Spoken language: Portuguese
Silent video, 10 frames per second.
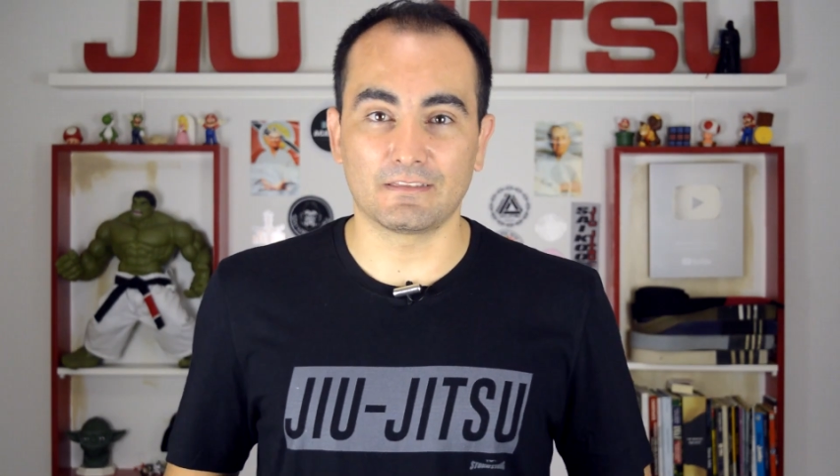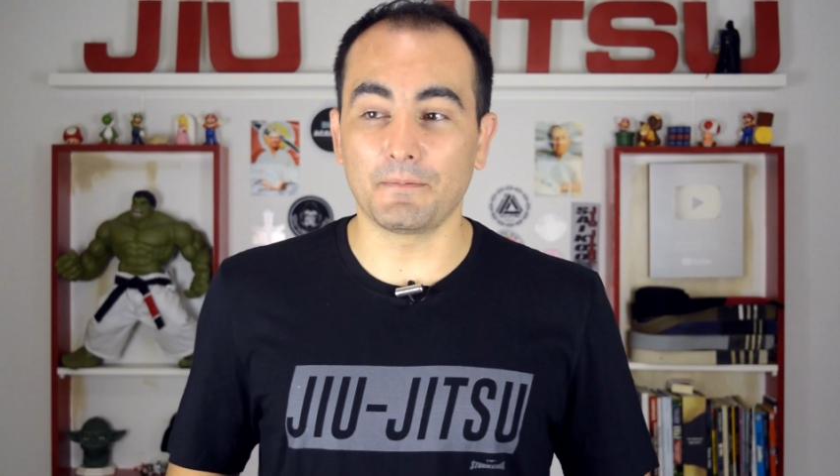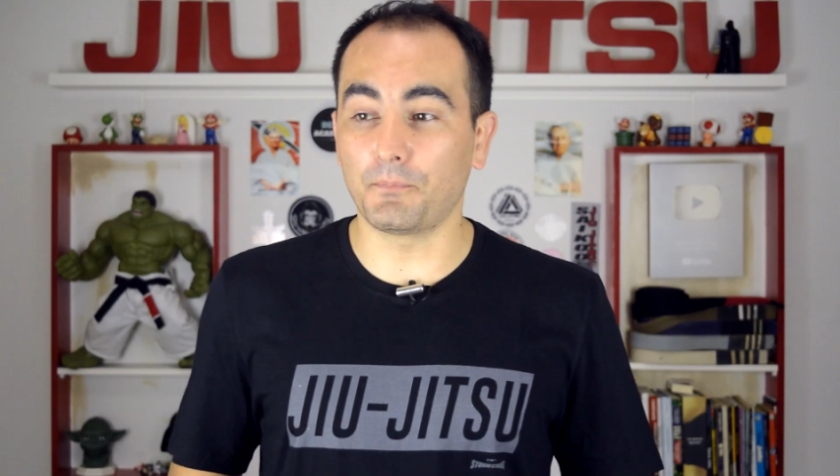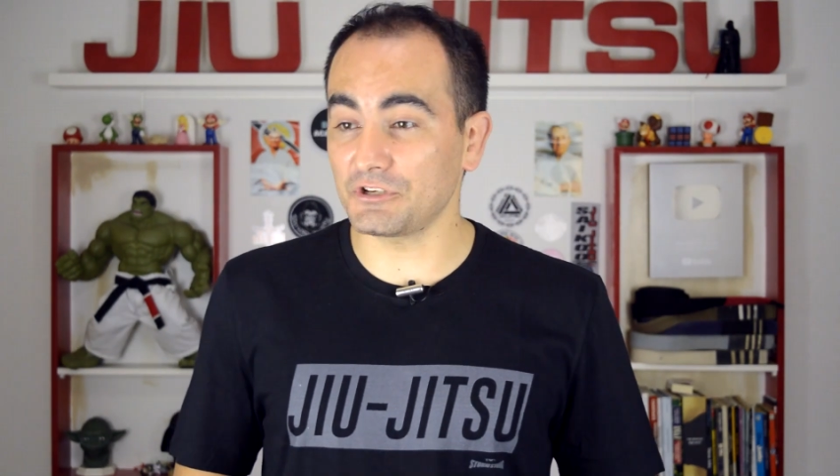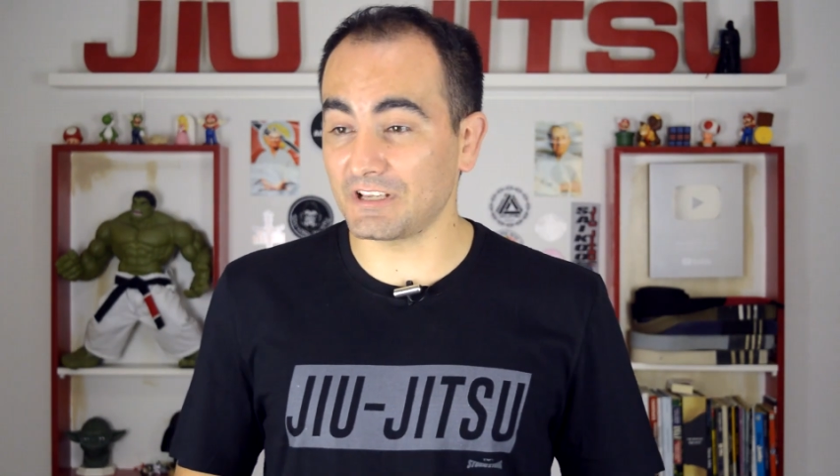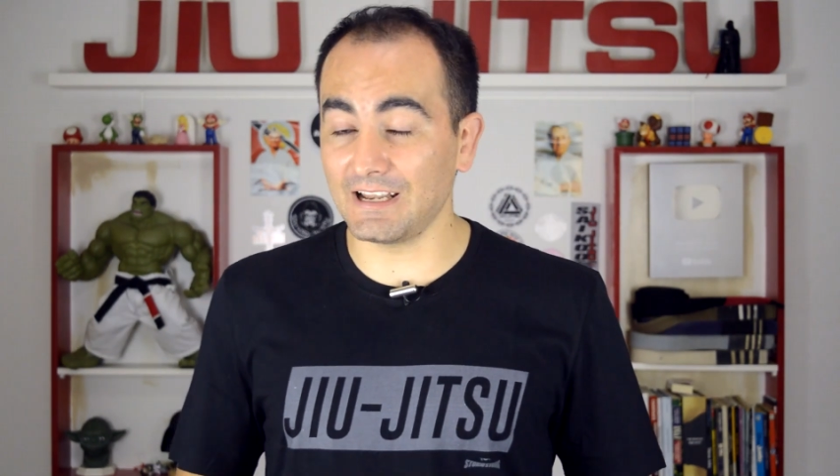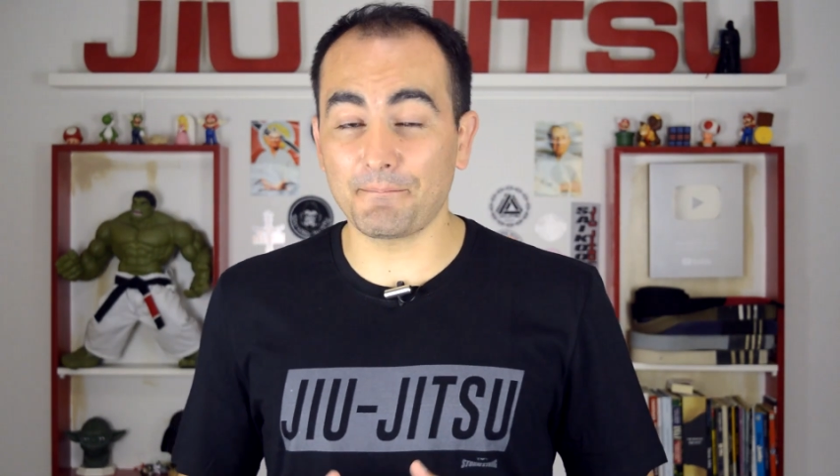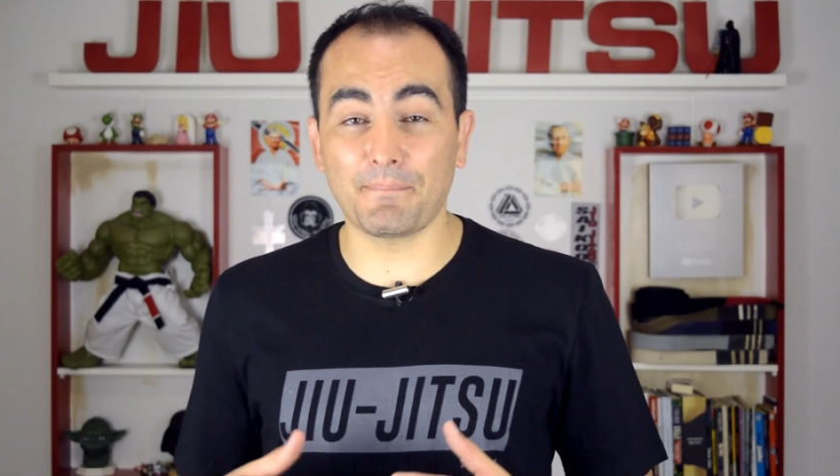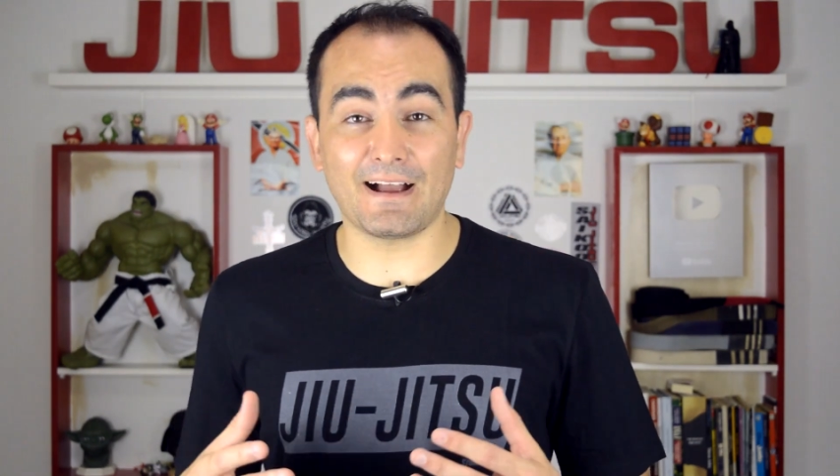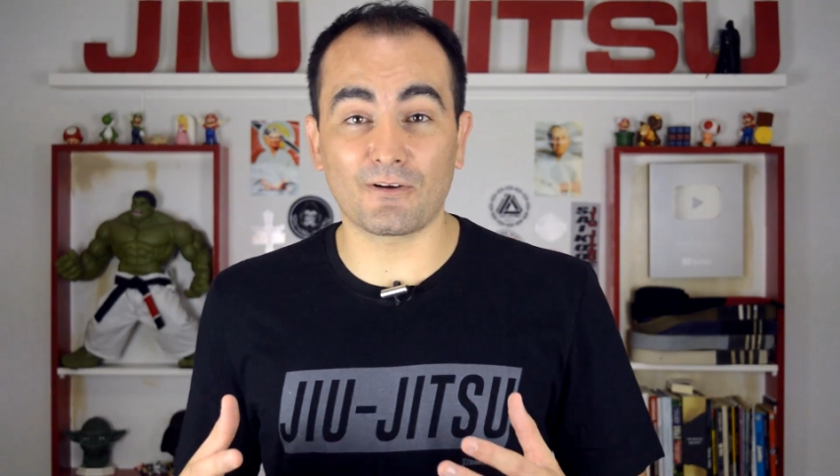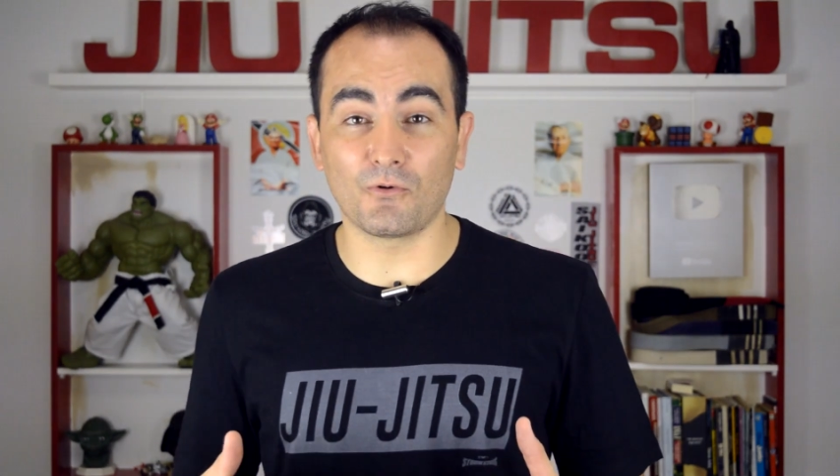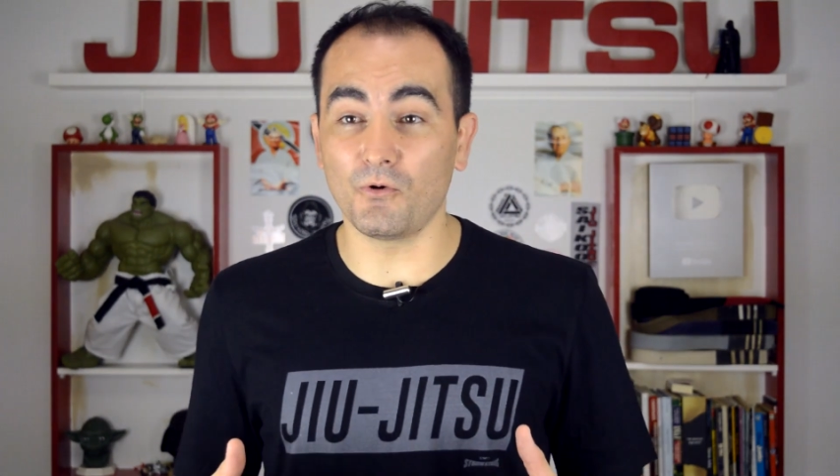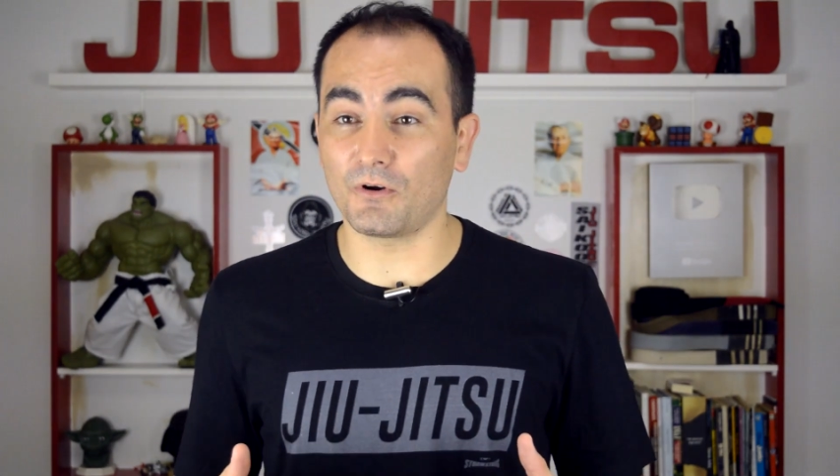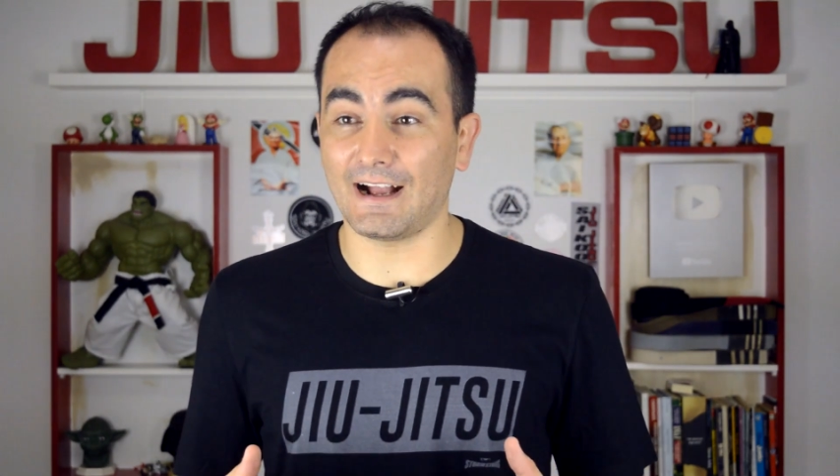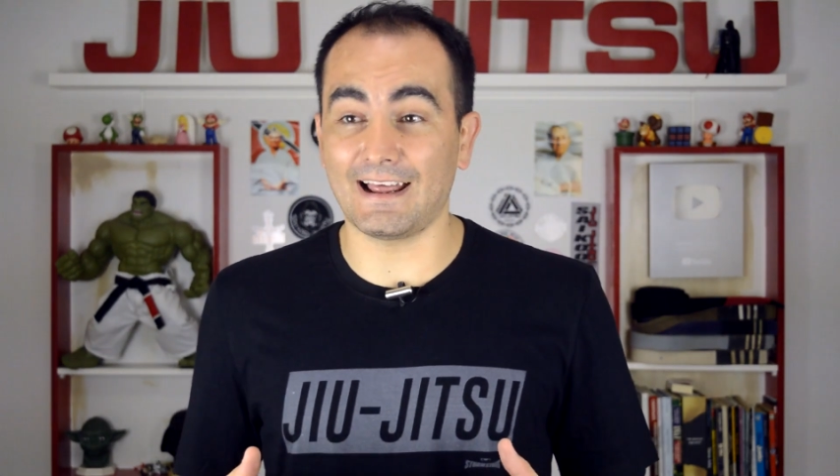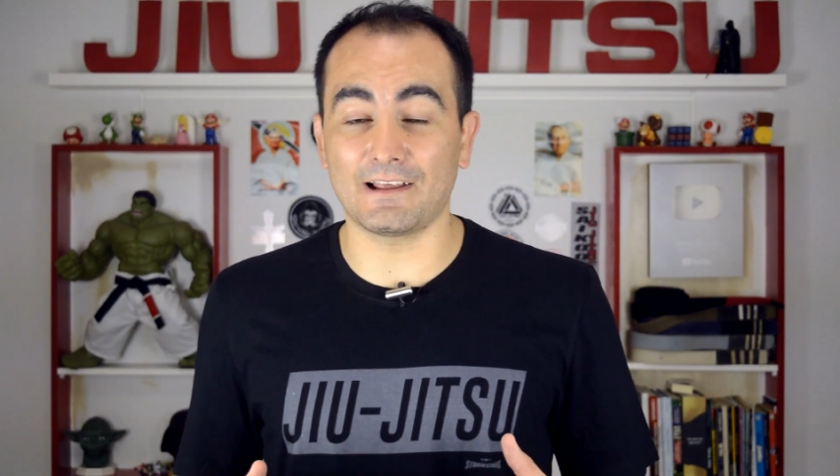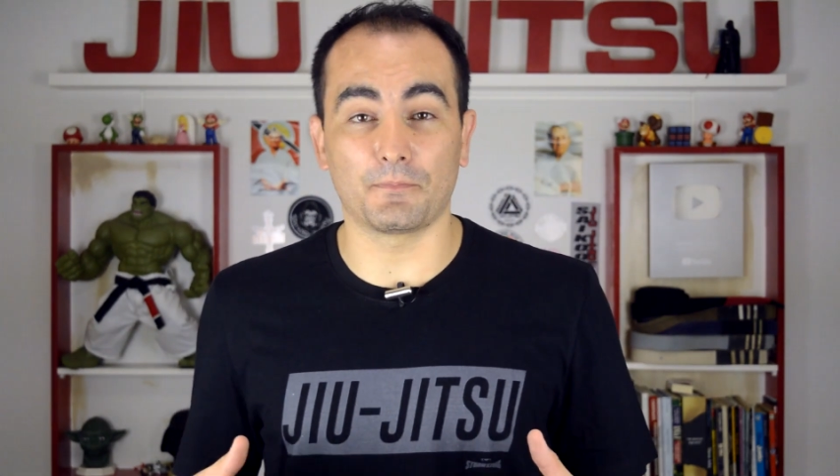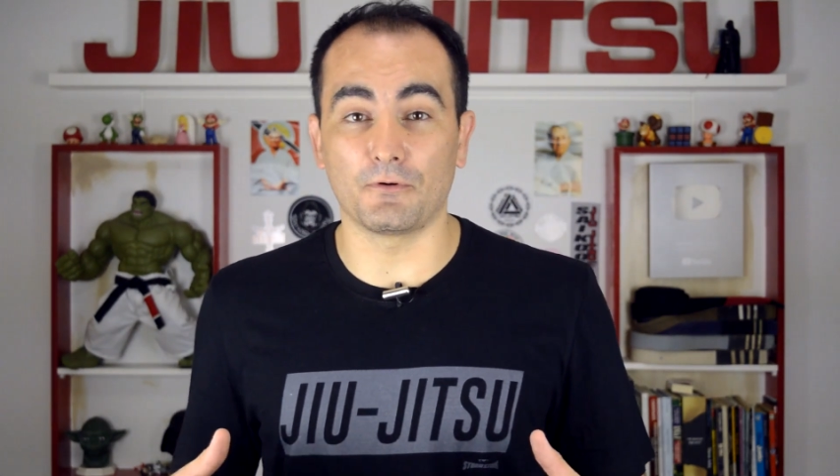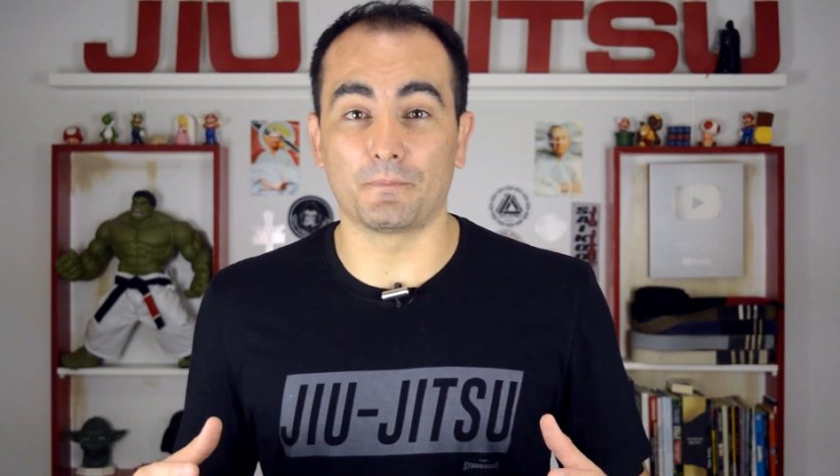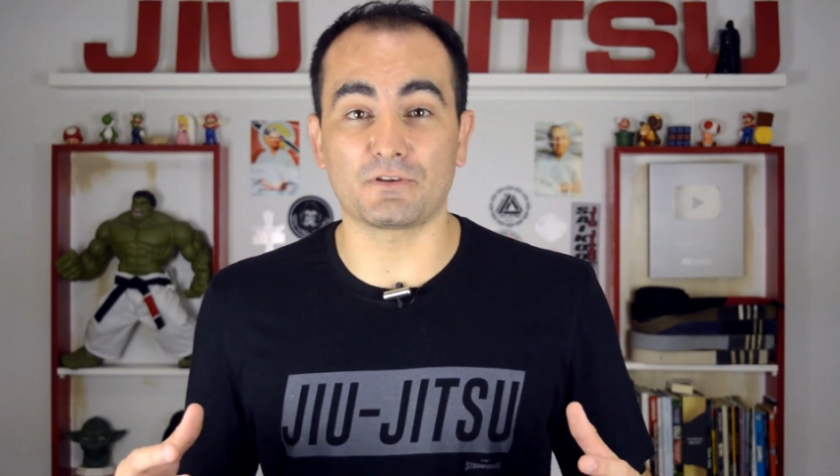depois que ele apagou o cara,
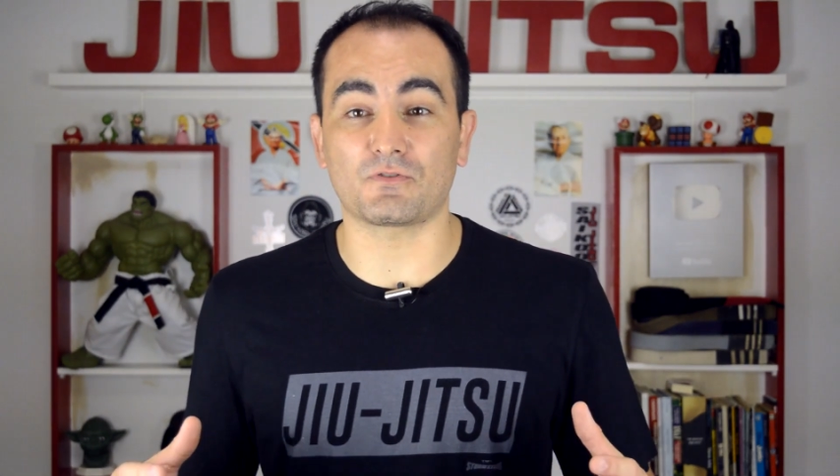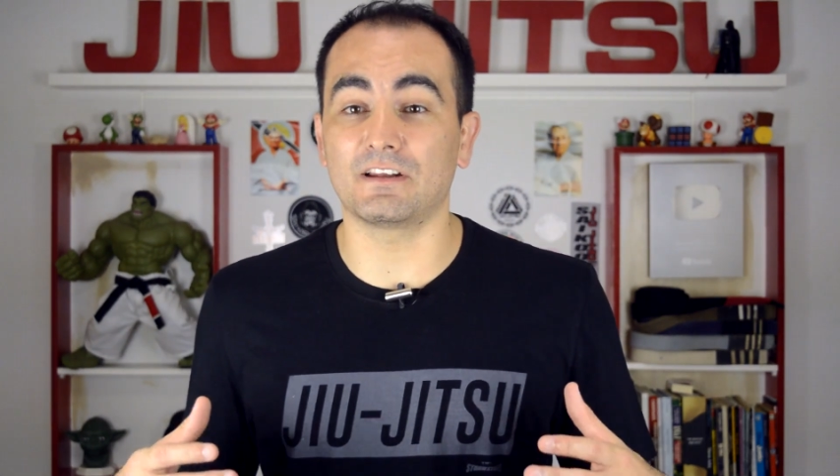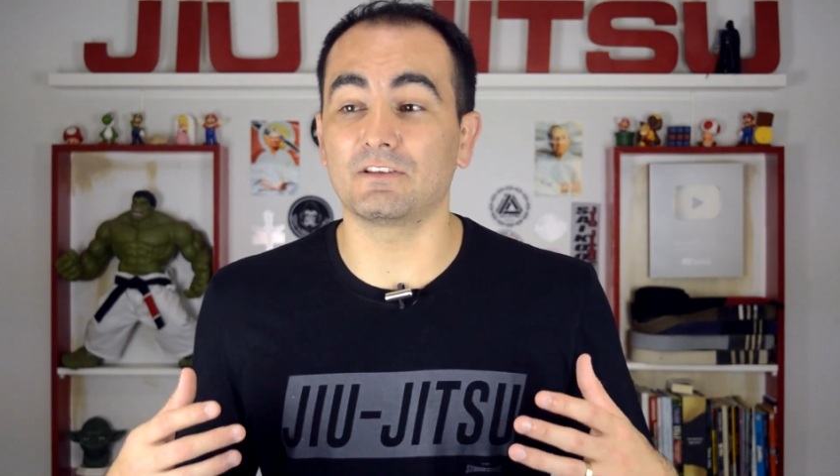o pessoal ali,